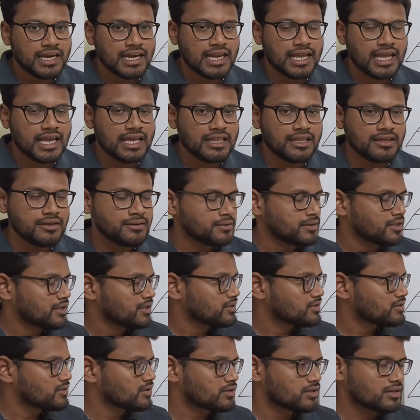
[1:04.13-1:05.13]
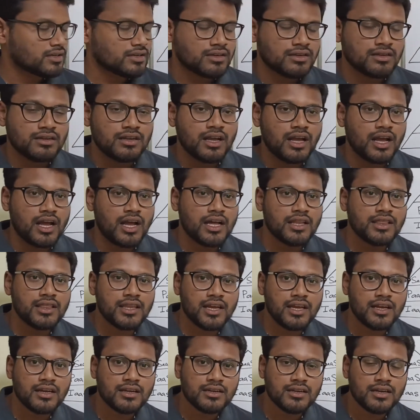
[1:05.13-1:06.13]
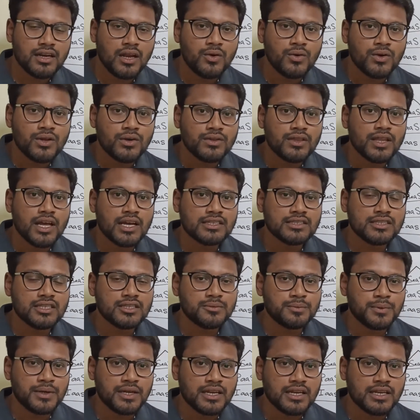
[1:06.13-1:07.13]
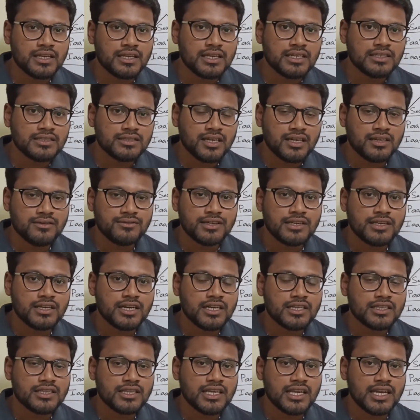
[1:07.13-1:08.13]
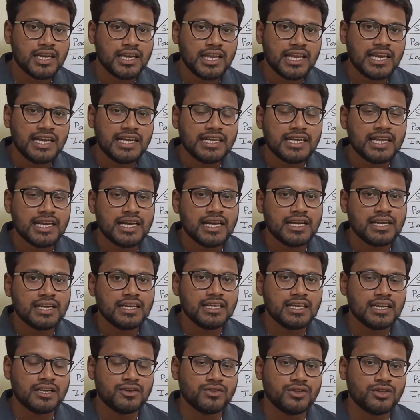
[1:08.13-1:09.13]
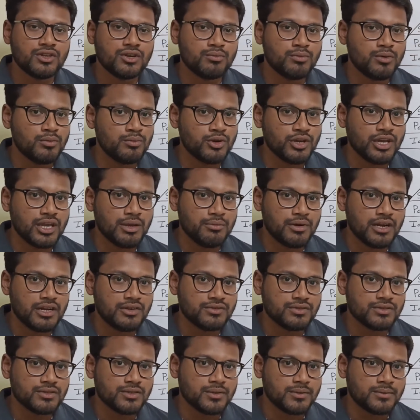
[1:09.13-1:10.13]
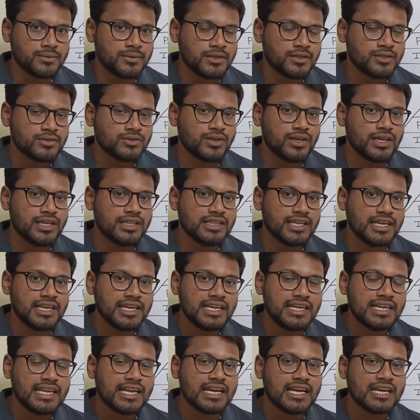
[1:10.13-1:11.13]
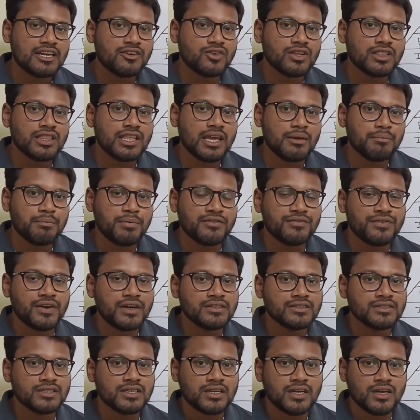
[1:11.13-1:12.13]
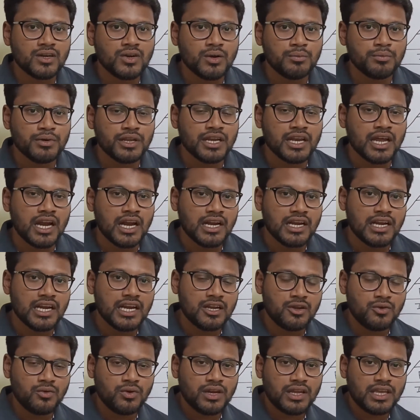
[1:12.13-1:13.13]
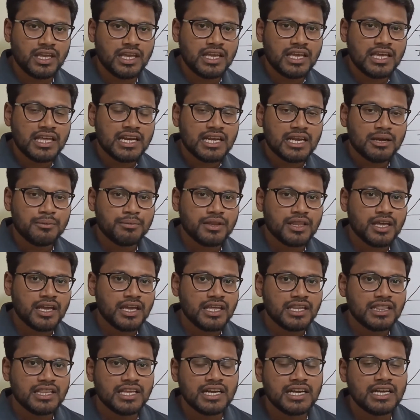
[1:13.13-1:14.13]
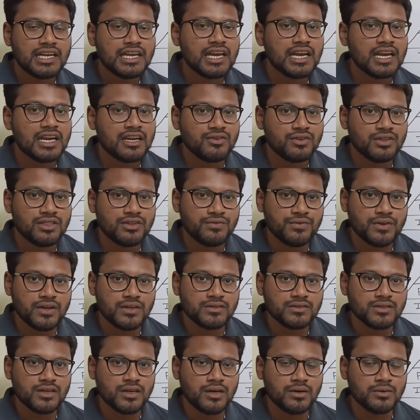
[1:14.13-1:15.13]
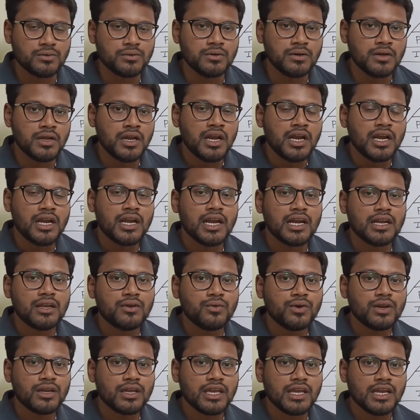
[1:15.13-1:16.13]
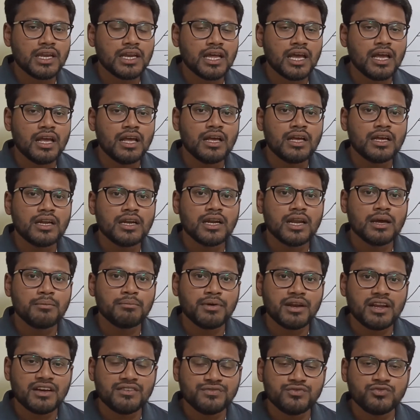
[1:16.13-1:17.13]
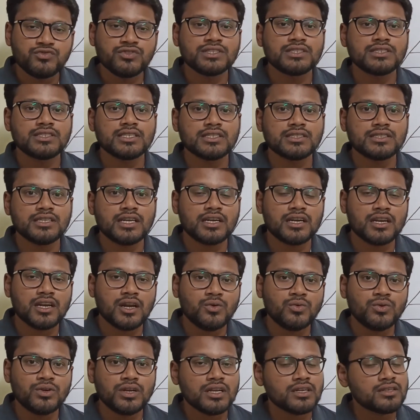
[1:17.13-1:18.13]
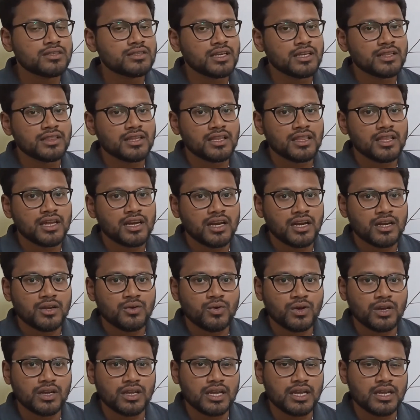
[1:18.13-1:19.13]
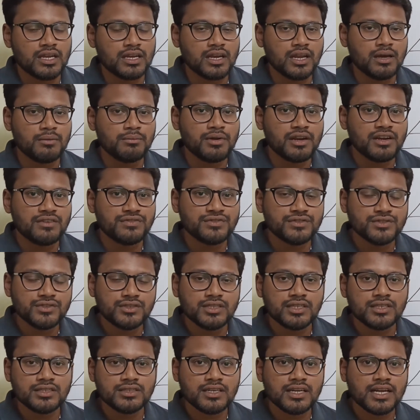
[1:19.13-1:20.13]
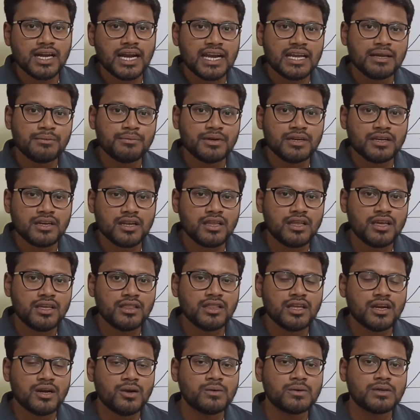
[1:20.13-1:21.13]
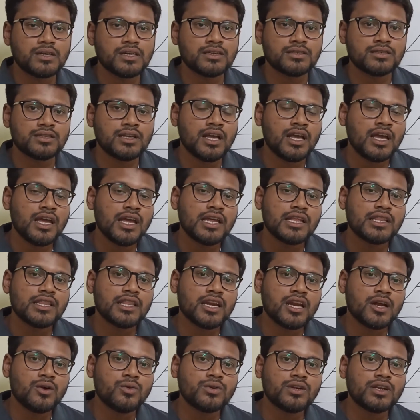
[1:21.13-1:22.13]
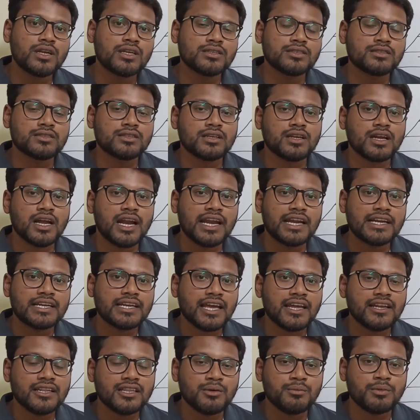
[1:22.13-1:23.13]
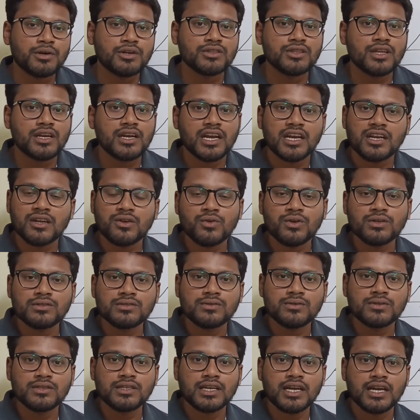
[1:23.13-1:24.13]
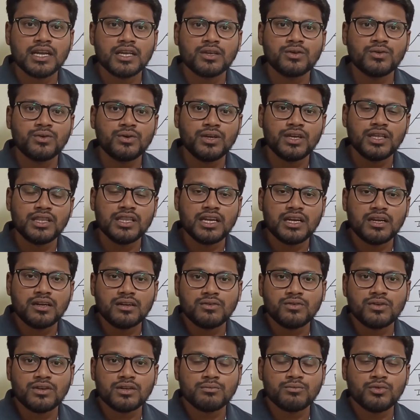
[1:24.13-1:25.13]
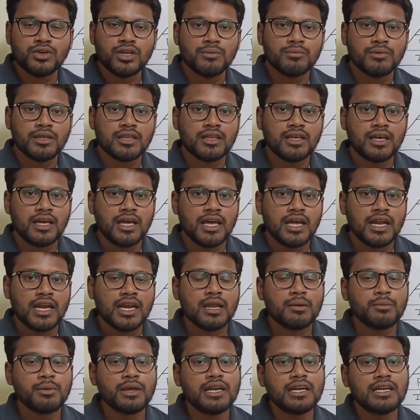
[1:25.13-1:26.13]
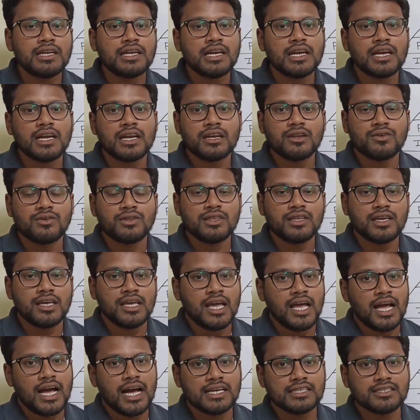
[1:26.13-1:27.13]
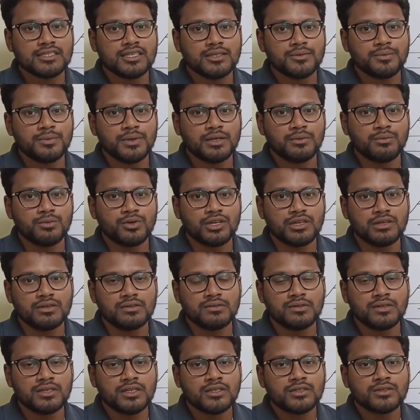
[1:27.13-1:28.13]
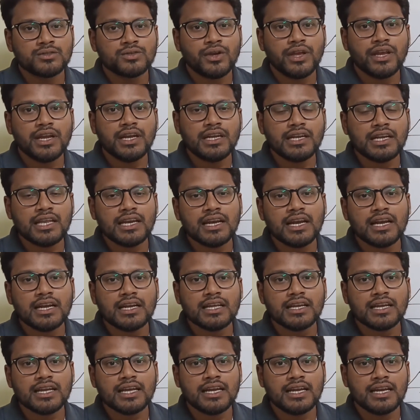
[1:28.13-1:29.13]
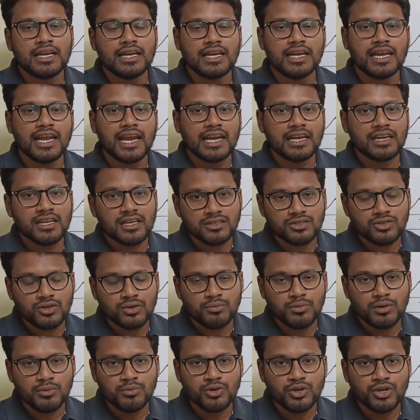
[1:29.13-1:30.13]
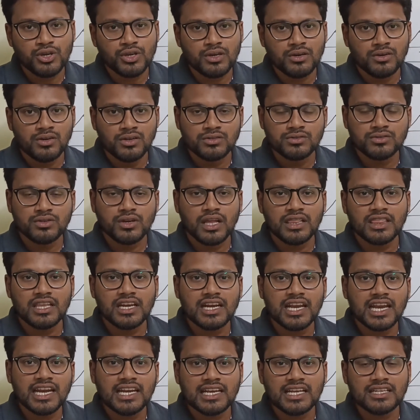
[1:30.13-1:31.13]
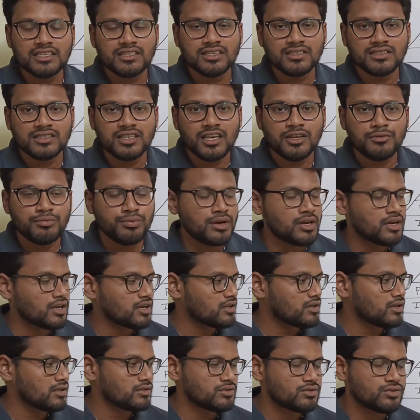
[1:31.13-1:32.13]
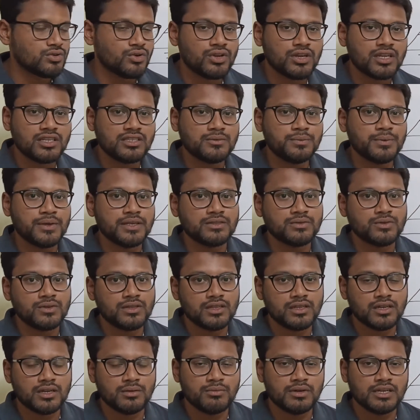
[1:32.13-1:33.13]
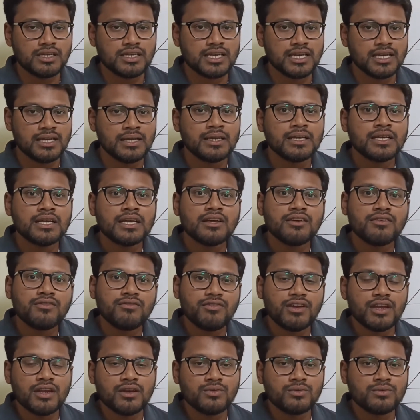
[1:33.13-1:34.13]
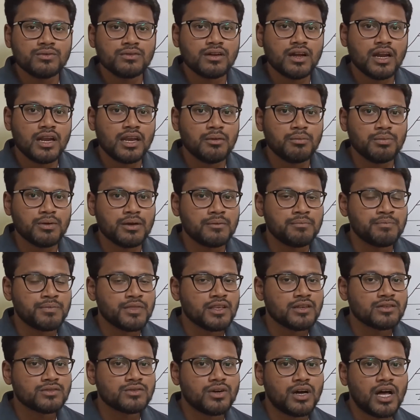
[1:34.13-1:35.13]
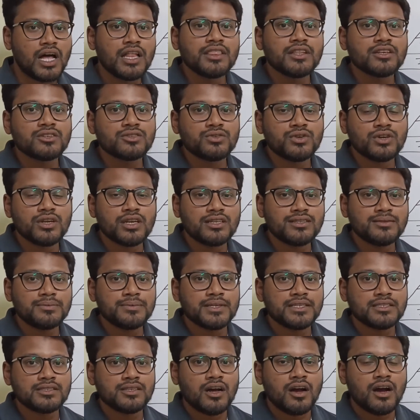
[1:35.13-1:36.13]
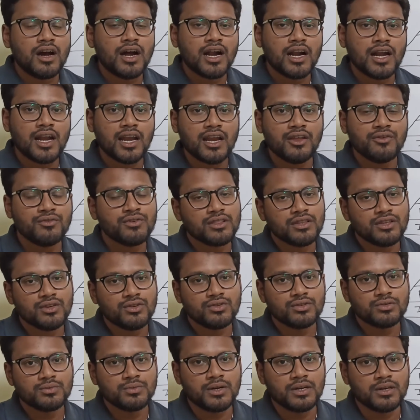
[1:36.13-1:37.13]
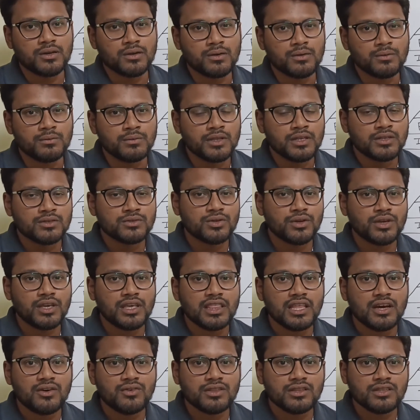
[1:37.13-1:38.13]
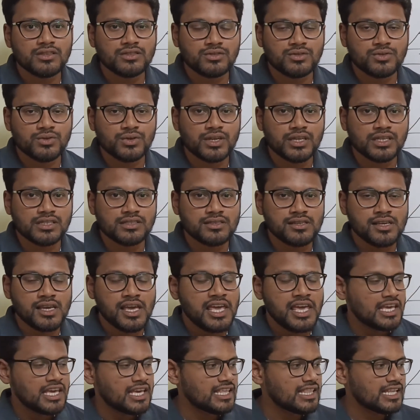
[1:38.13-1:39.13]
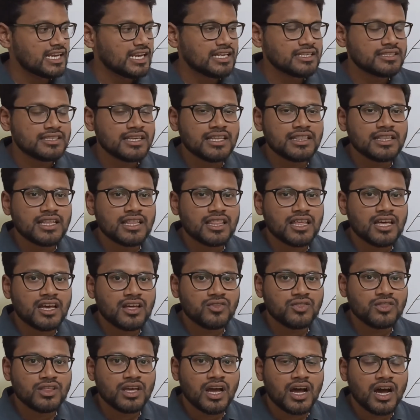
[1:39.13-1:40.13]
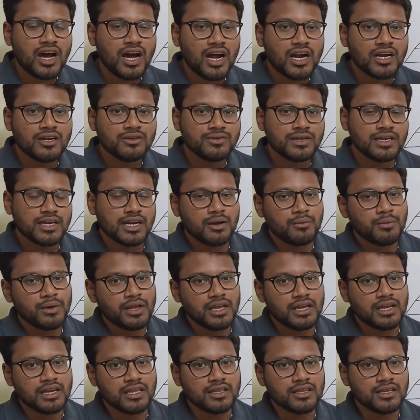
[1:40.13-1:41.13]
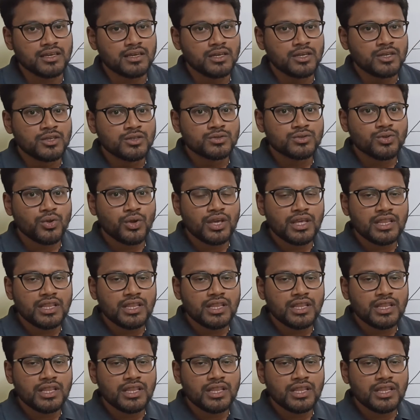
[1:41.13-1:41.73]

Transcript: கிடையாது ஸோ அந்த க்ளவுடை வந்து அக்சஸ் பண்ணுறதுக்கு சர்வருக்கு அடுத்து இன்டர்நெட்டுங்கிற வந்து ரொம்ப முக்கியமான விஷயம் ஸோ இந்த இன்டர்நெட் வந்து எப்போ ஃபங்க்ஷன் ஆகும் அப்படின்னா நெட்ஒர்க்கிங் இருக்கப்போ தான் இந்த இன்டர்நெட் வந்து ஃபங்க்ஷன் ஆகும் நெட்ஒர்க்கிங்னா நம்பர் ஆஃப் சுவிச்சஸ் அண்ட் ரவுட்டர்ஸ் சேர்ந்தது தான் நெட்ஒர்க்கிங் நம்பர் ஆஃப் சுவிச்சஸை கனெக்ட் பண்ணுறது தான் இந்த ரவுட்டர்ஸ் இந்த ரவுட்டர்ஸ் கனெக்ட் ஆகிருந்தால் மட்டும்தான் நெட்ஒர்க்ஸ் வந்து கிடைக்கும் இந்த நெட்ஒர்க் மூலியமாக தான் நம்ம இன்டர்நெட்டை வந்து அக்சஸ் பண்ண முடியும் ஸோ இன்டர்நெட்டுக்கு டேட்டாஸ் ரொம்ப முக்கியம் ஸோ அந்த டேட்டாஸை சேவ் பண்ணுறதுக்கு ஸ்டோரேஜ் ஸ்பேஸ் வந்து நம்மளுக்கு வேணும் கண்டிப்பாக ஸோ அந்த ஸ்டோரேஜ் ஸ்பேஸ் ஹார்ட் ட்ரைவ் வந்து யூஸ் பண்ணுறோம் ஸோ இதான் வந்து ஸ்டோரேஜ் இதெல்லாம் தான் வந்து ஹார்ட்வேர் அப்படிங்கிறது ஸோ